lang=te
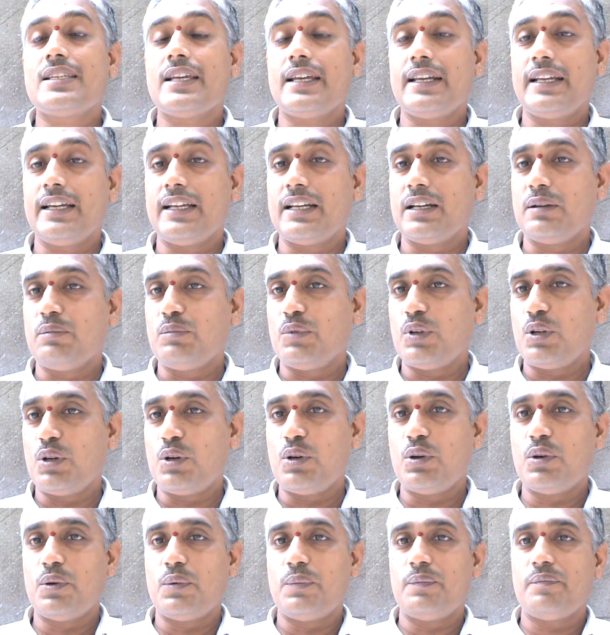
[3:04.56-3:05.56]
శరీరంలో
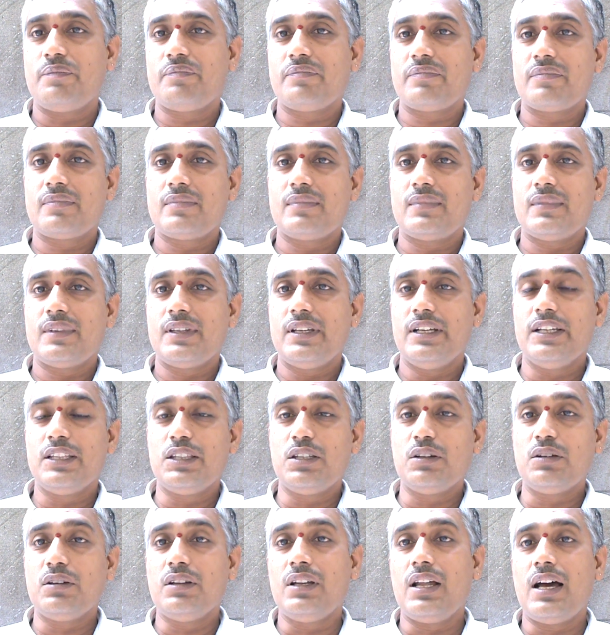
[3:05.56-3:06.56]

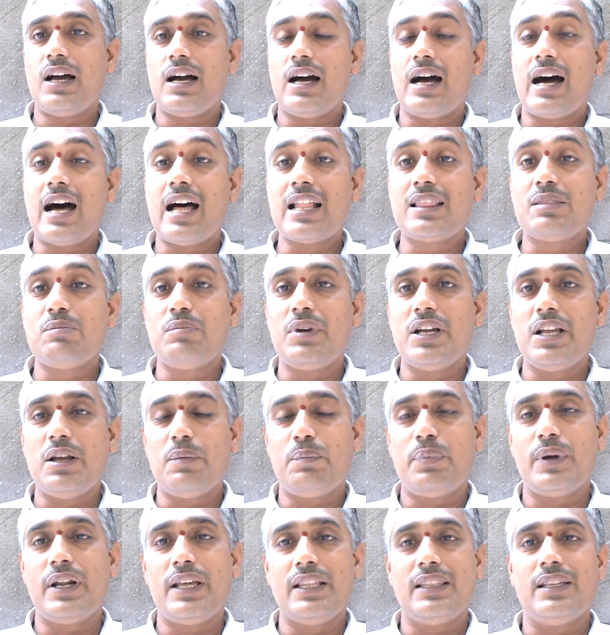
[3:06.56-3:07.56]
ఇతరుల ఆత్మ
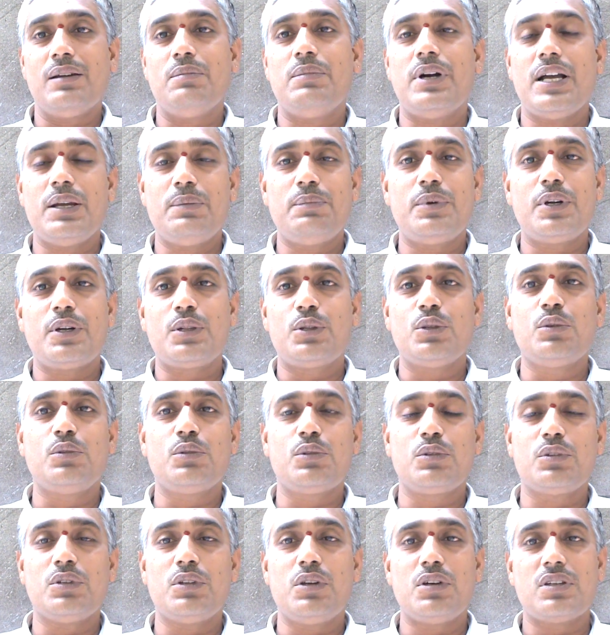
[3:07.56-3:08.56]
ఎప్పుడైతే భయపడుతూ
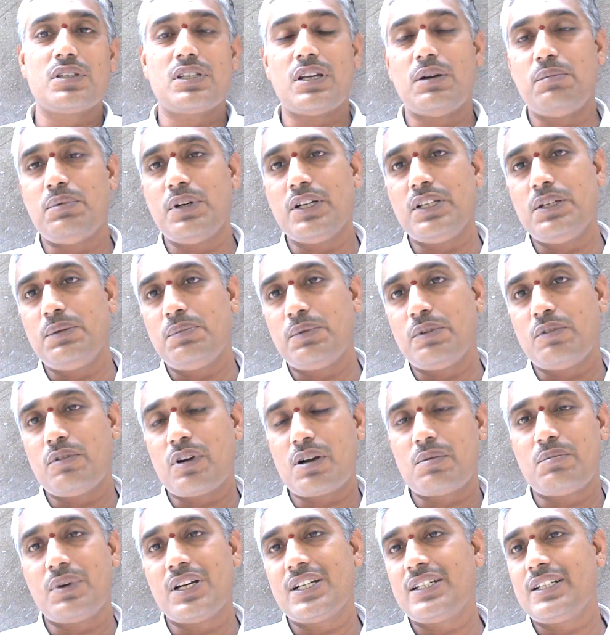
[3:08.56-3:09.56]
ఉంటుందో సపోజ్ ఇప్పుడు
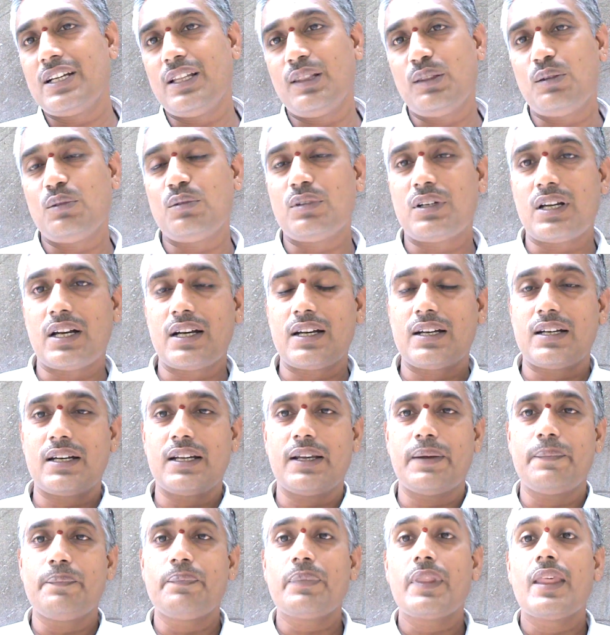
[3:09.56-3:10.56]
ఒక మనిషి వెళ్తూ ఉంటాడండి
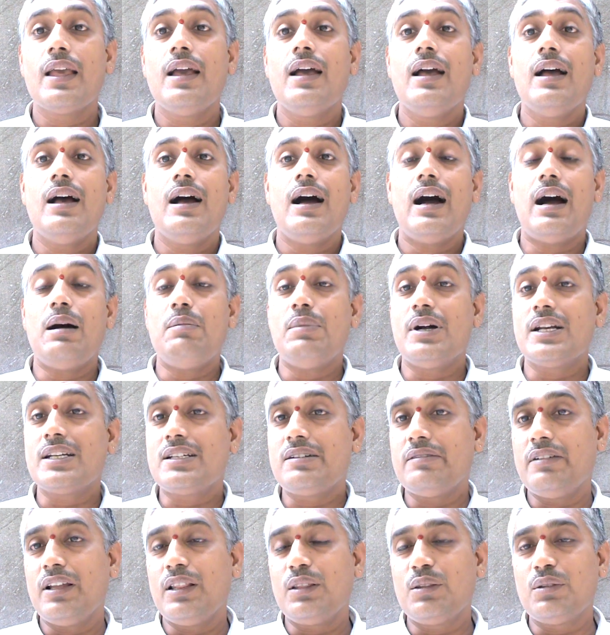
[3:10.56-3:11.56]
ఆ మనిషి
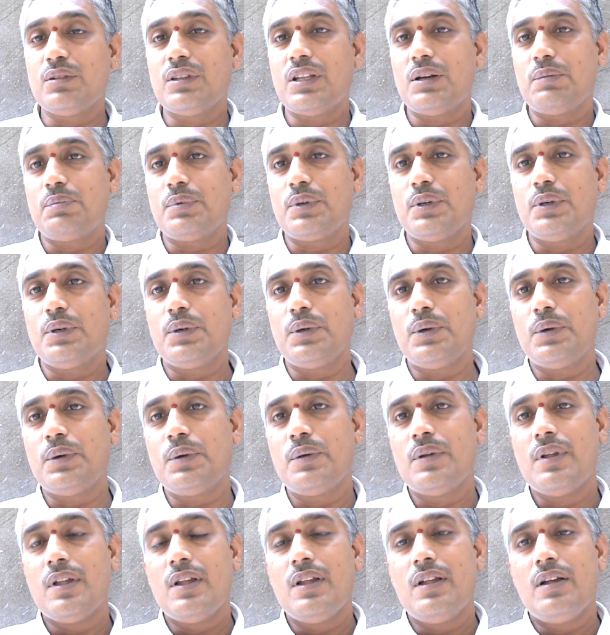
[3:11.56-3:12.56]
వెళ్తున్నప్పుడు
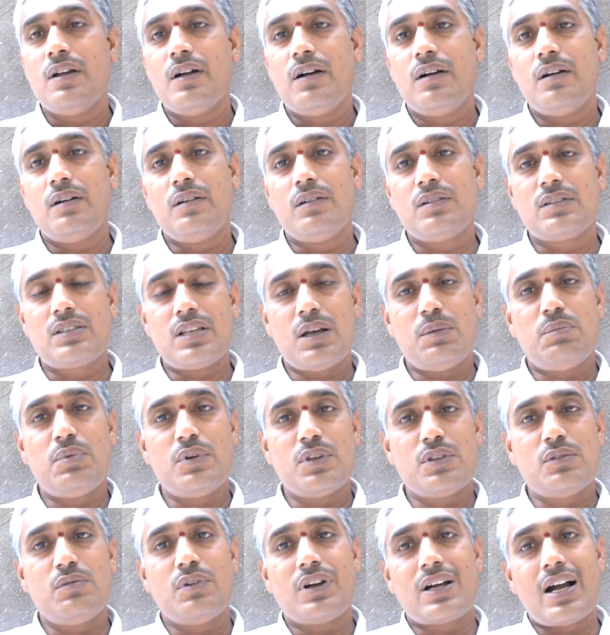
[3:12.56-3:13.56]

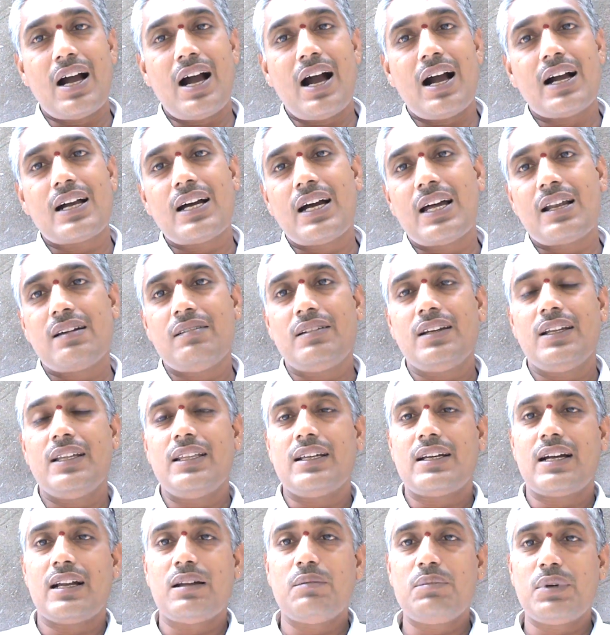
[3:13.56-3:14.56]
సపోజ్ ఒక ఆకారం అనేది
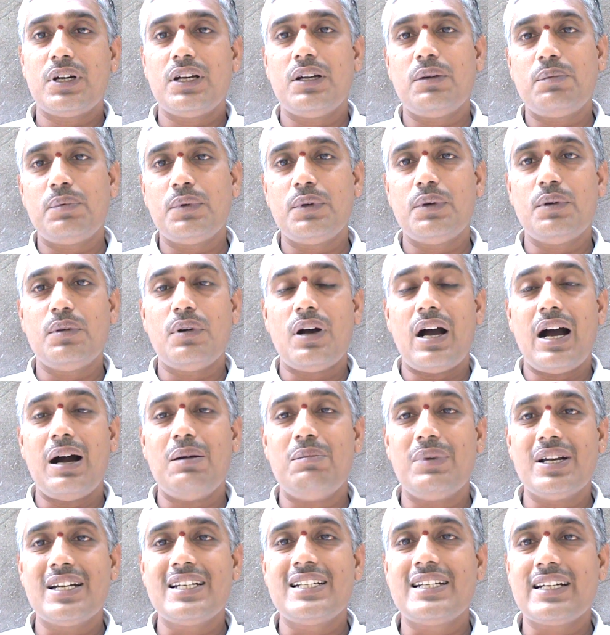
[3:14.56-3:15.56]
కనపడ్డప్పుడు ఆ
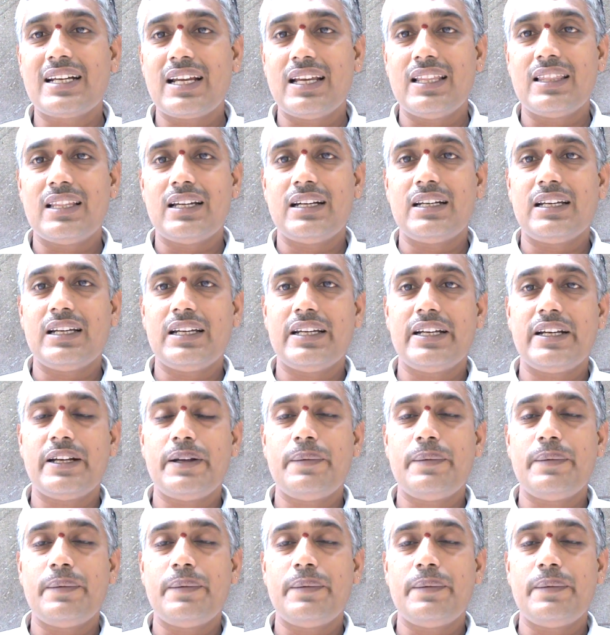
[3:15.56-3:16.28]
మనిషికి ఏంటంటే